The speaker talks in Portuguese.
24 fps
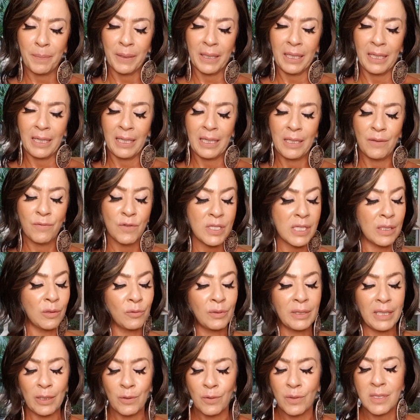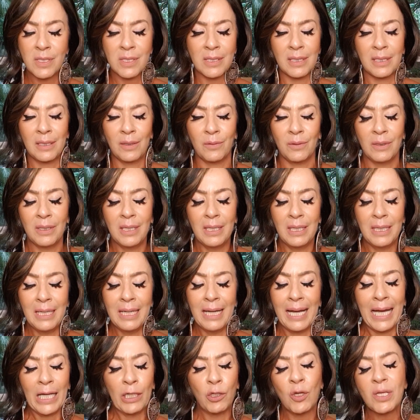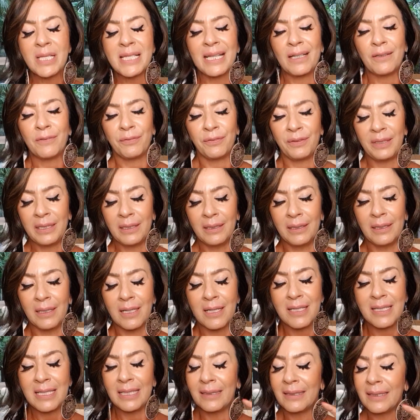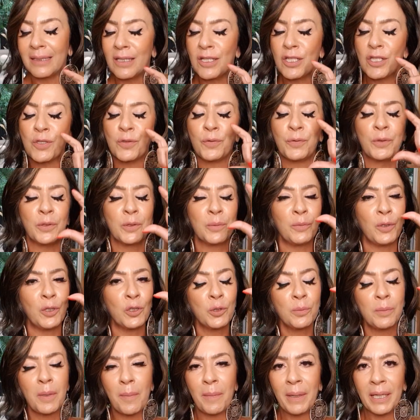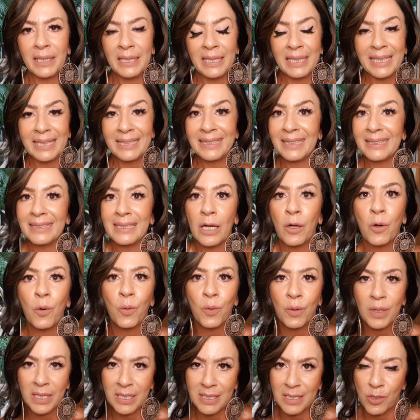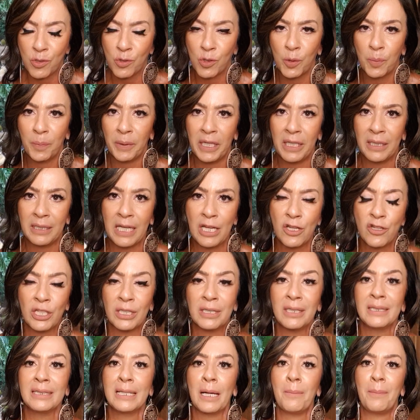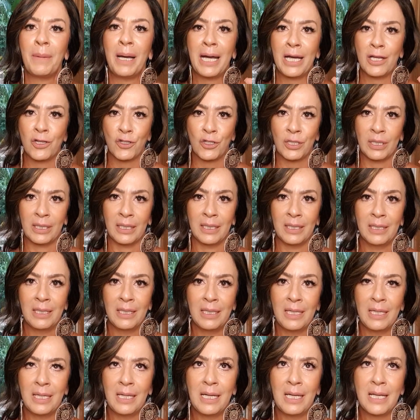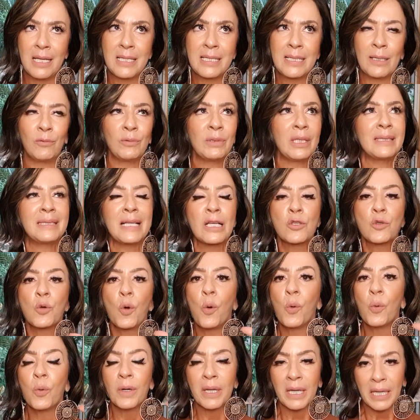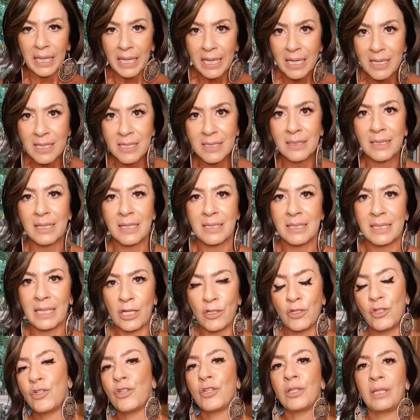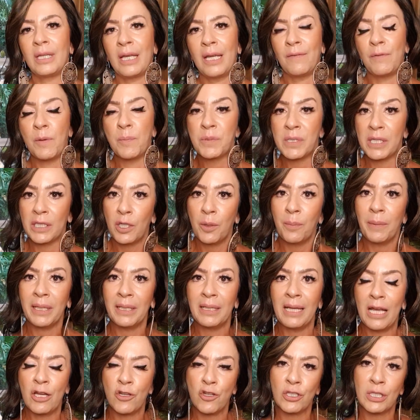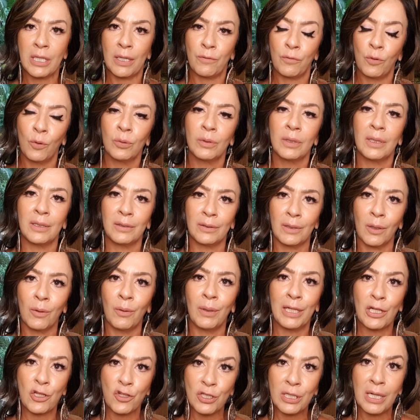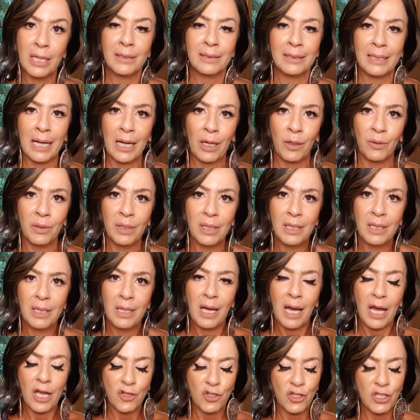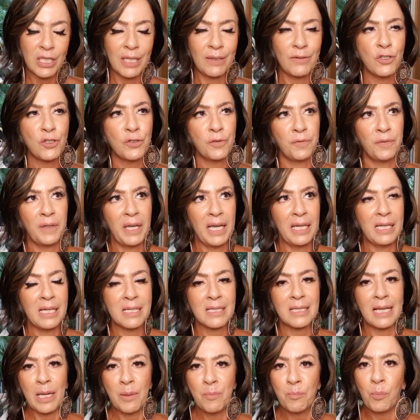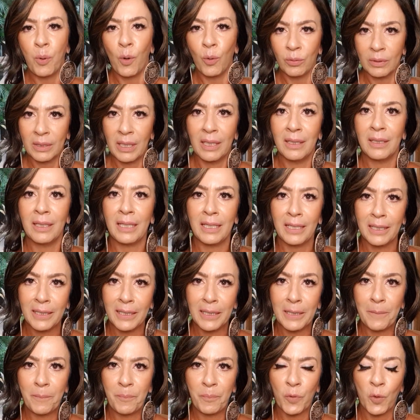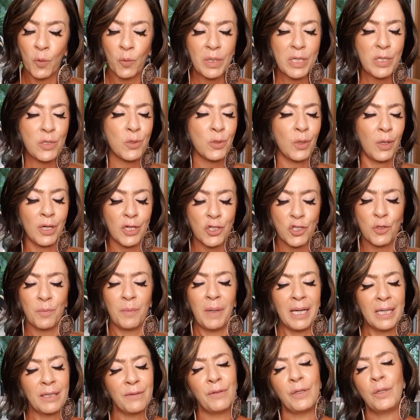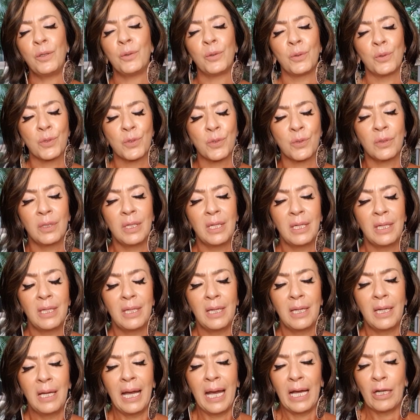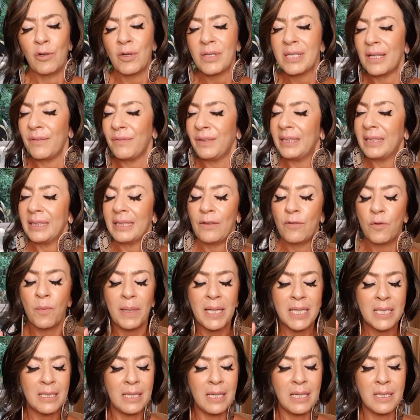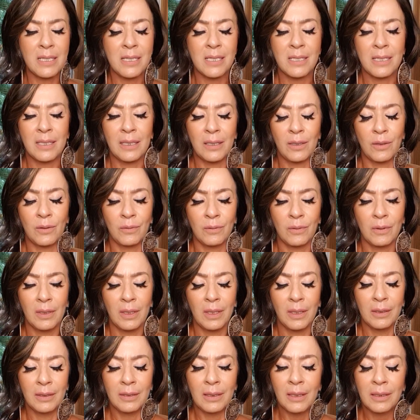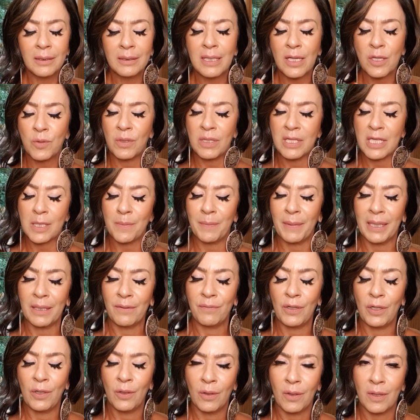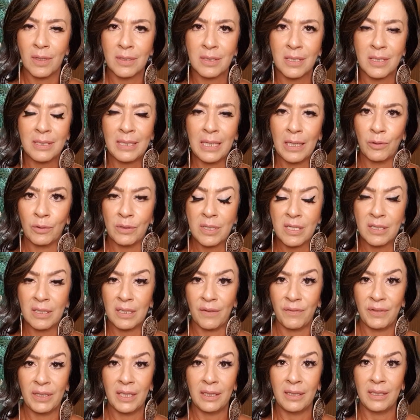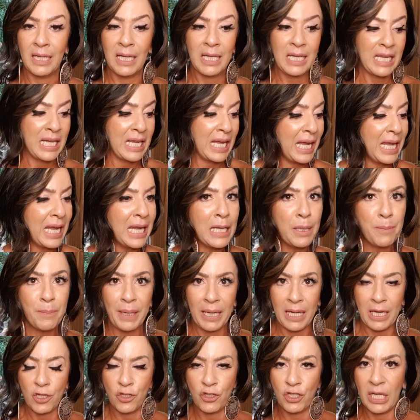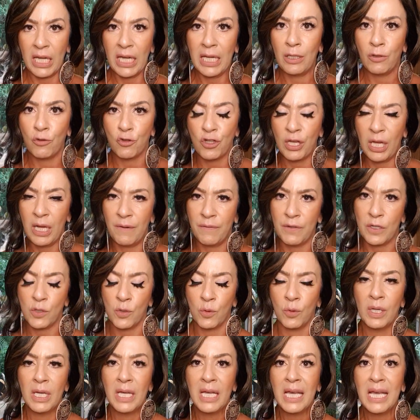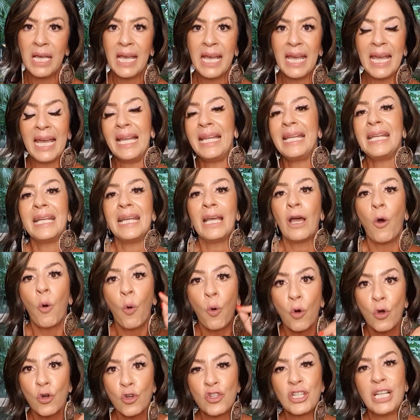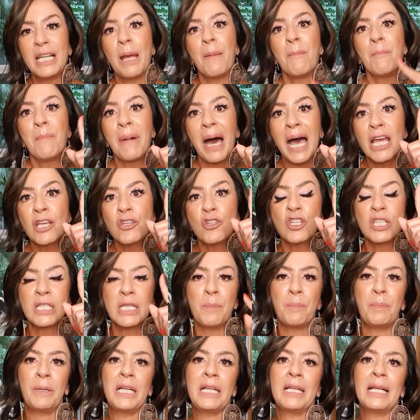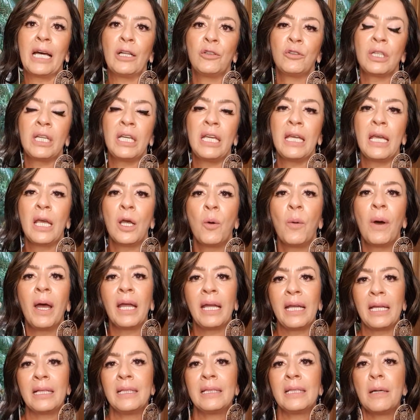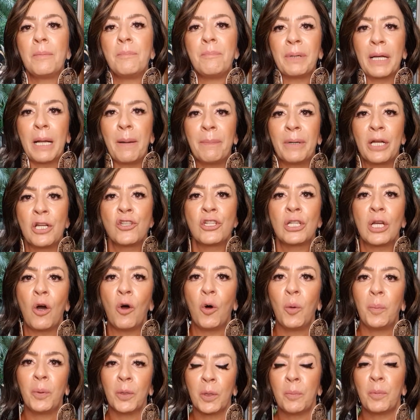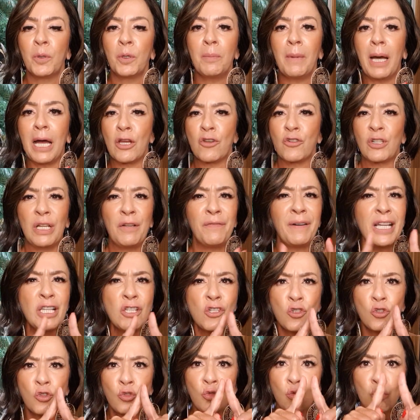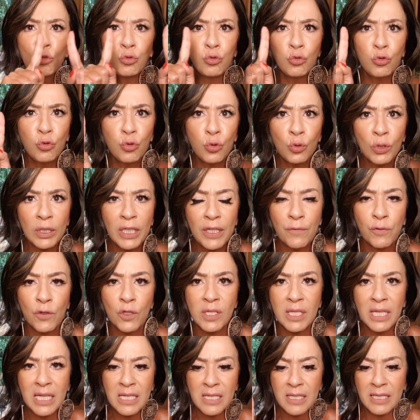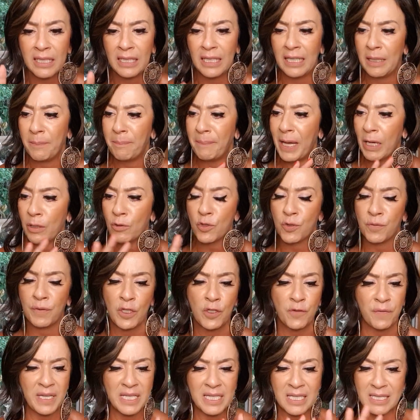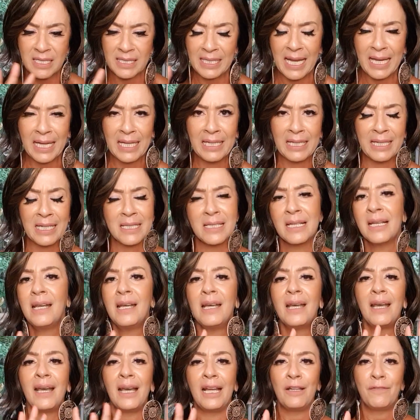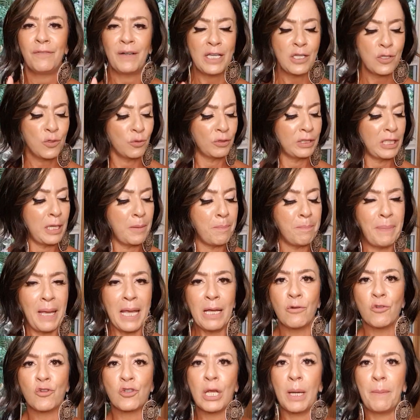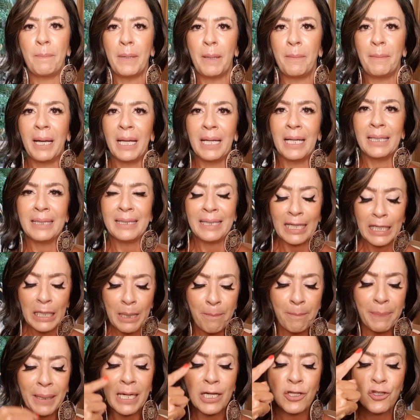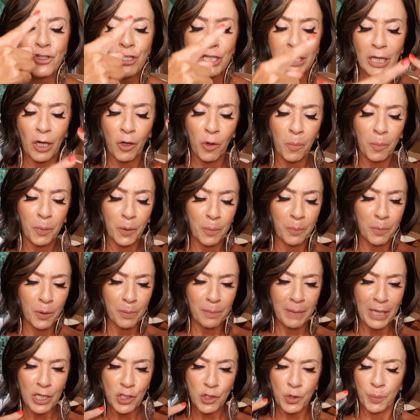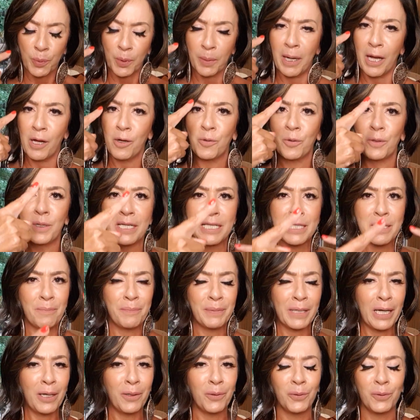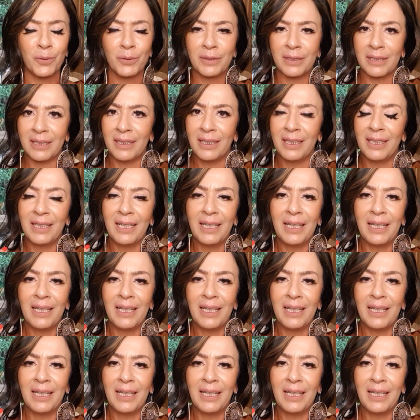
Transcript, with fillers: para ele, você não tem noção. A nossa vida se transformou de uma maneira, é tanta coisa surpreendente, é tanta mágica. São tantas conquistas que a gente teve. Para você ter uma ideia, a gente está voltando agora de Natal. A gente estava de férias lá em Ponta Negra, num resort maravilhoso. A nossa vida teve uma ascensão. Tantas coisas maravilhosas têm acontecido na vida dele. E ele, Beth, ele, o Jefferson, ele hoje ele é mais disciplinado que eu ainda para praticar o Ho'oponopono mágico. Ele faz tudo que você ensina. Ele pega os vídeos, faz as técnicas, ele faz tudo. Ele pega o japamala dele e pratica Ho'oponopono mágico para uma coisa, para outra.